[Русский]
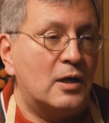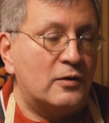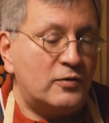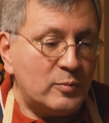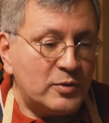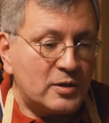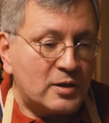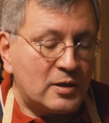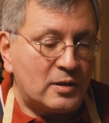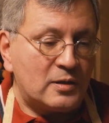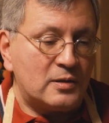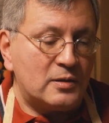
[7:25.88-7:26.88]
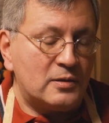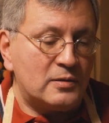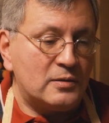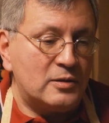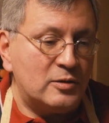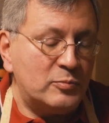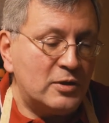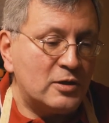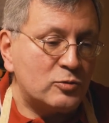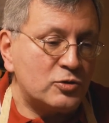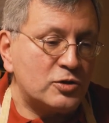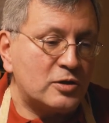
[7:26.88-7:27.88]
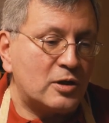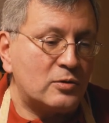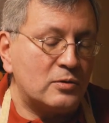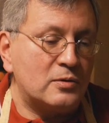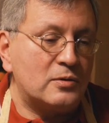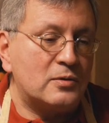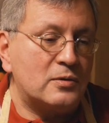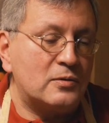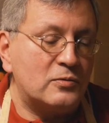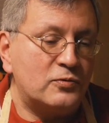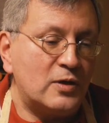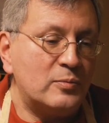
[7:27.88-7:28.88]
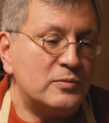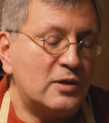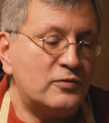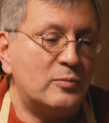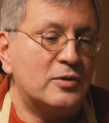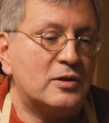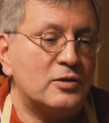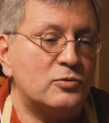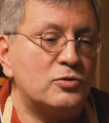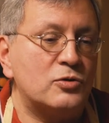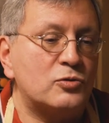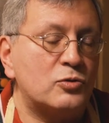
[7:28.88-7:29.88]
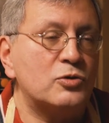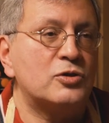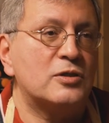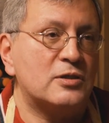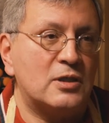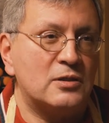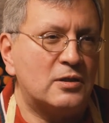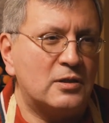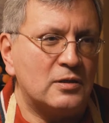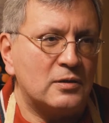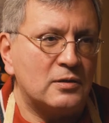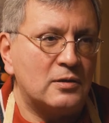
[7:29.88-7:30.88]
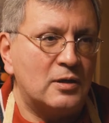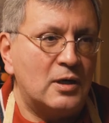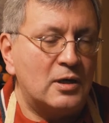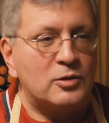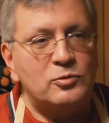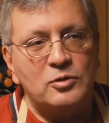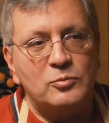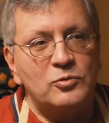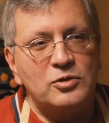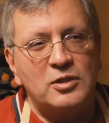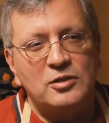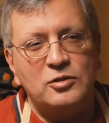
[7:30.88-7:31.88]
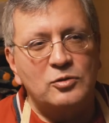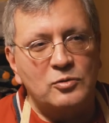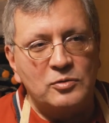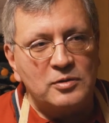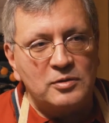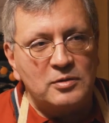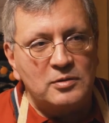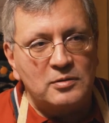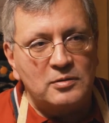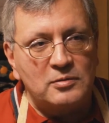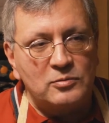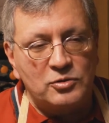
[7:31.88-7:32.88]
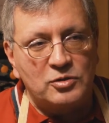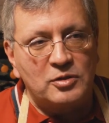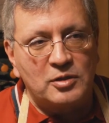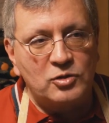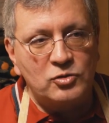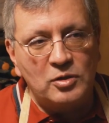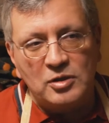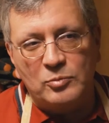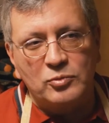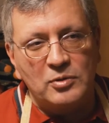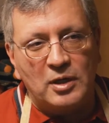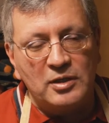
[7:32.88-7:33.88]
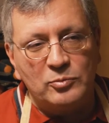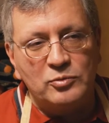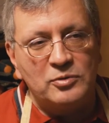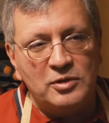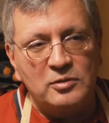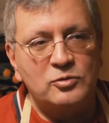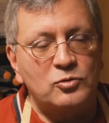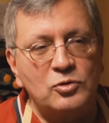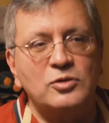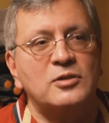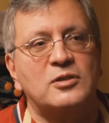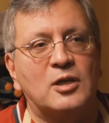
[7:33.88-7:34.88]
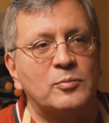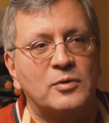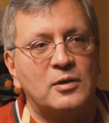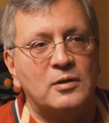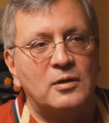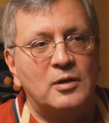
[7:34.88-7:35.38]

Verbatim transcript: Фабрика э, имеет очень... Э, у фаб... На фабрике есть очень точные станки, которые можно отстроить очень хорошо. Она... Они будут делать то же самое.